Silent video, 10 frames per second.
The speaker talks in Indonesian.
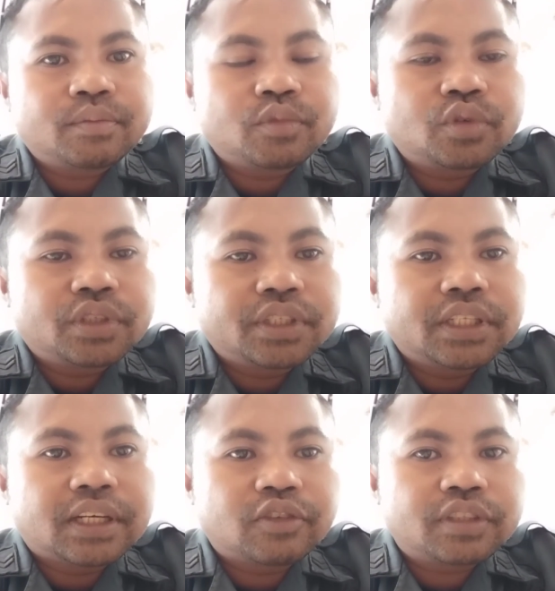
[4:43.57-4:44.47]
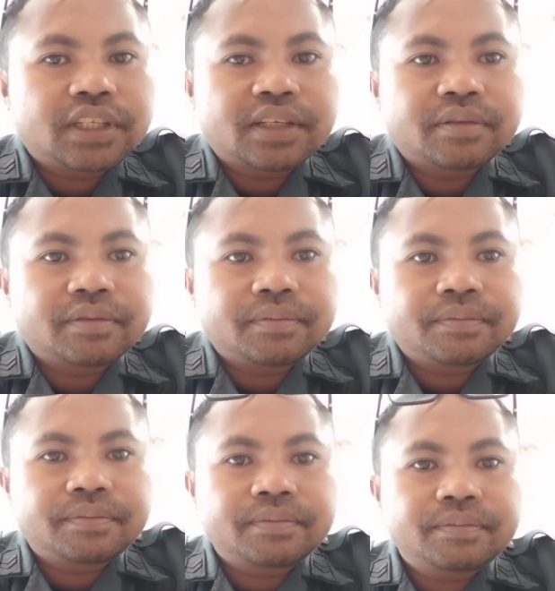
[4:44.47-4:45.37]
bui di laut yang
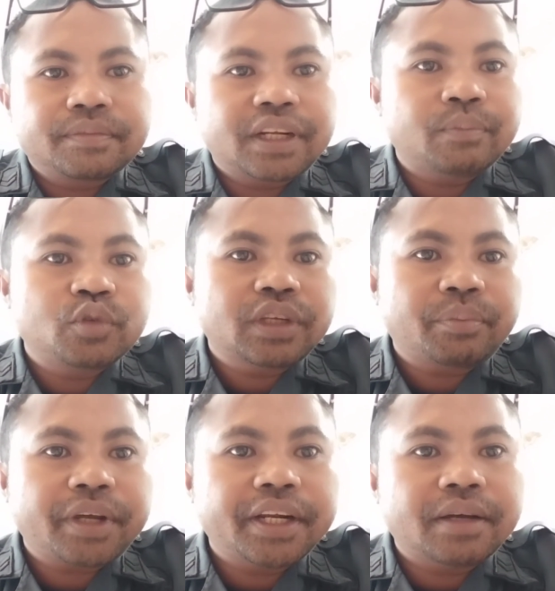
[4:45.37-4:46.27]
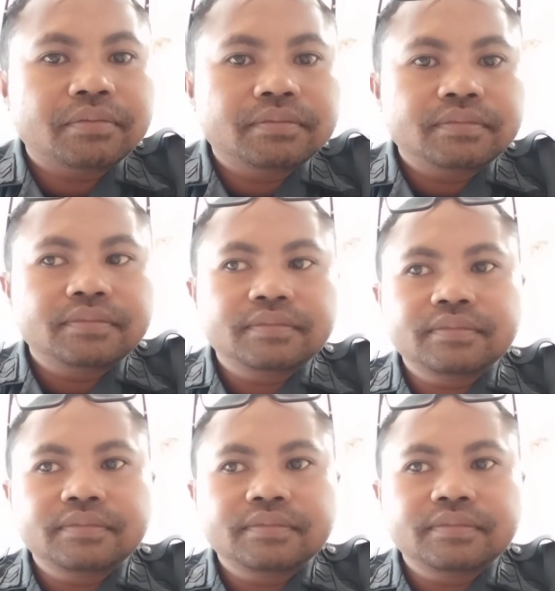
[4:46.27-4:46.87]
lampunya padam